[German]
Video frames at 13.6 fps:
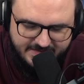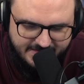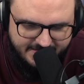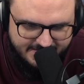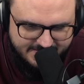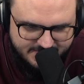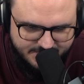
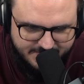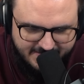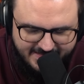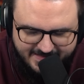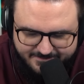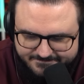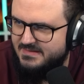ja, super
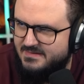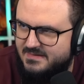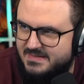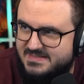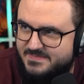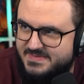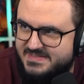lame.
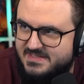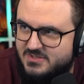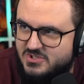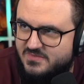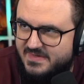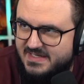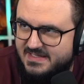Das ist ein bisschen
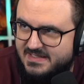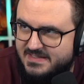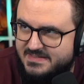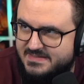schwach, ehrlich